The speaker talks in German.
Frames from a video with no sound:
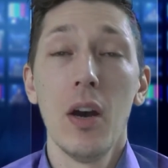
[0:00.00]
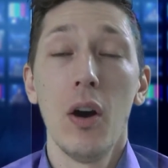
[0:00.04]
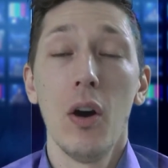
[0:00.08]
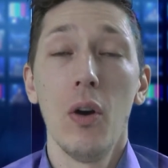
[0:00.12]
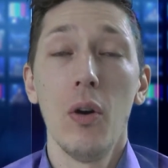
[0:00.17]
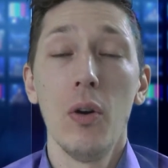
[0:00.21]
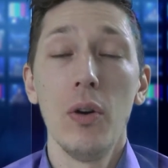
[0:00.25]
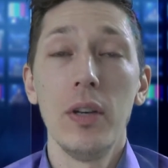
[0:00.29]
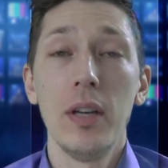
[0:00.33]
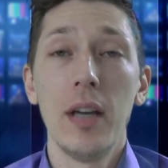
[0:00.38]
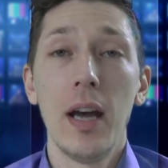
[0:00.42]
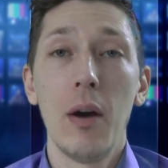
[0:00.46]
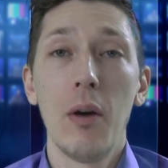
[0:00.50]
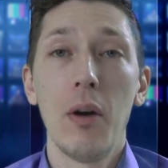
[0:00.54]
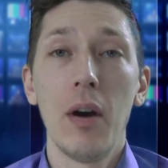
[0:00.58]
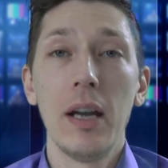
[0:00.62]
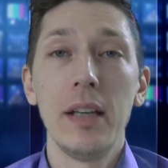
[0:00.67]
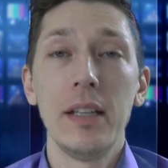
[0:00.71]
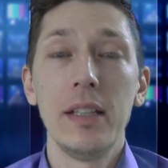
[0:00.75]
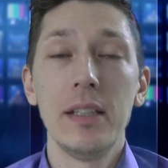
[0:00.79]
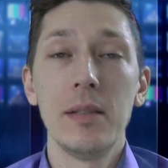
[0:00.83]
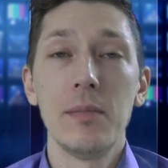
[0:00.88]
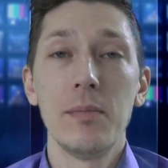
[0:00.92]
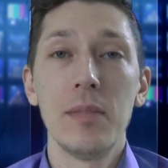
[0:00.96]
und auch
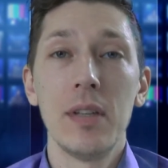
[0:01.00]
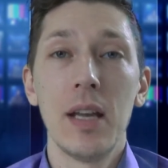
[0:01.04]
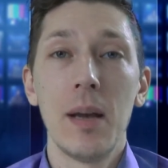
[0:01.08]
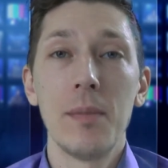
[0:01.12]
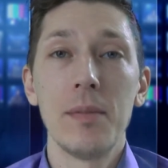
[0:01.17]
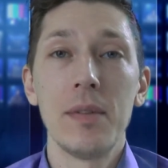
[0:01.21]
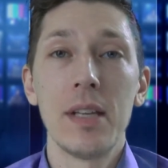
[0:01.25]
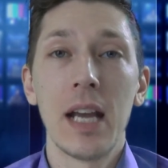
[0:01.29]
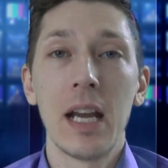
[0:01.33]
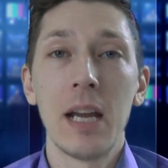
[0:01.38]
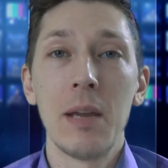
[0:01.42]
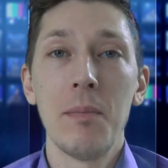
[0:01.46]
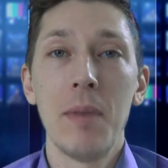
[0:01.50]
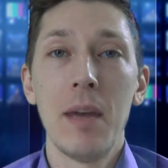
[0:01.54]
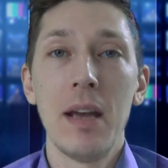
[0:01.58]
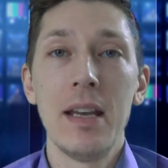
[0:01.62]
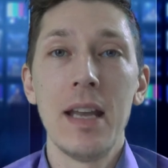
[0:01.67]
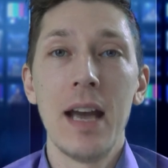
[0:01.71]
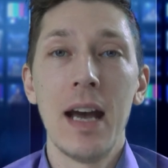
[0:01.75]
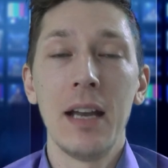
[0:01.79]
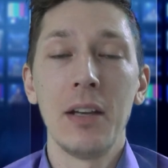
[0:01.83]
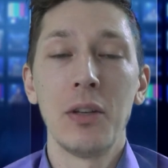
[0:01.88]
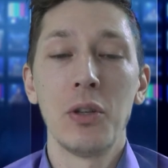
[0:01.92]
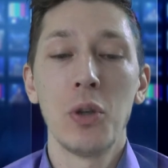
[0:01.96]
an diesem Samstag in
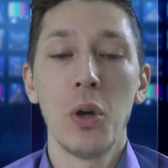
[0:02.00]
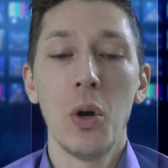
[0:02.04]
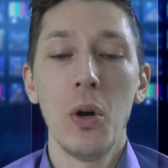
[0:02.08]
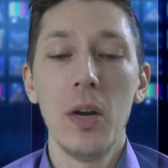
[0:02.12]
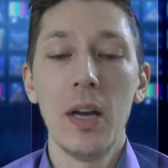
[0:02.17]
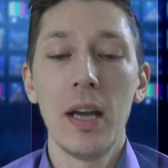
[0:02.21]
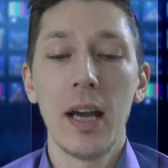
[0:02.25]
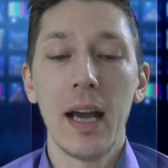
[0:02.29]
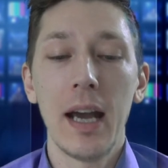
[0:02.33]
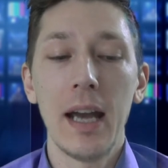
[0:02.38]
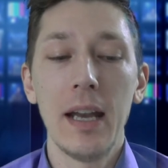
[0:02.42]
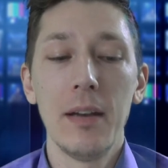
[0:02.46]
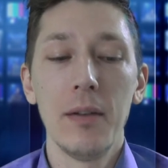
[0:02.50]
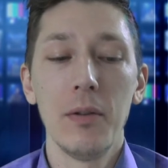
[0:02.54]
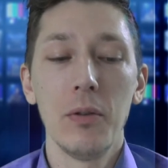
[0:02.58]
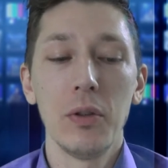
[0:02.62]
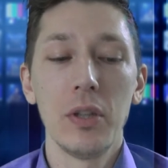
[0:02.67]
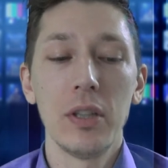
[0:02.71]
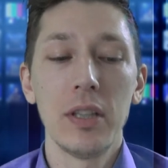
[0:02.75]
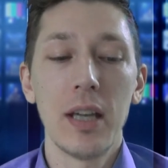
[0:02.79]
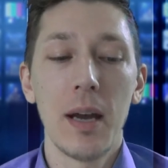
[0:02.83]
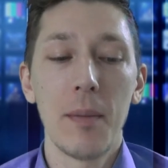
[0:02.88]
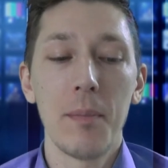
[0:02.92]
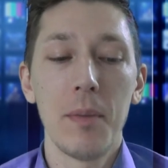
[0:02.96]
Maidan tolle Rennen
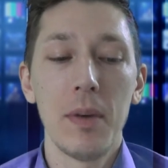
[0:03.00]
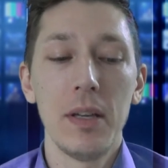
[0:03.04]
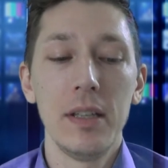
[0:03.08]
und ich habe